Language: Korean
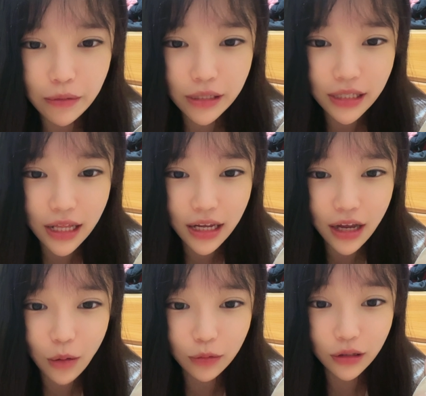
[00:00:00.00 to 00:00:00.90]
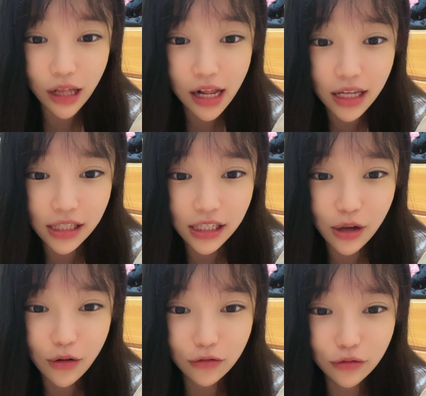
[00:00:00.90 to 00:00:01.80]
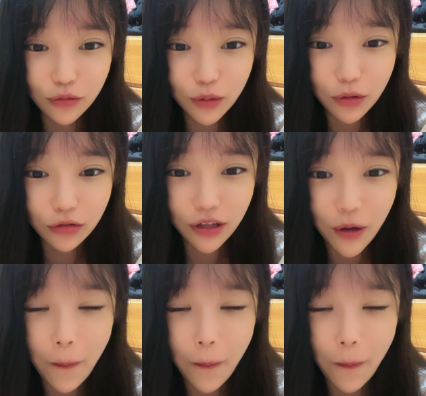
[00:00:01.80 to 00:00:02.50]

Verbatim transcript: 싸니까 엄청 달겠지. 저는 꿈도 못 꾸네요.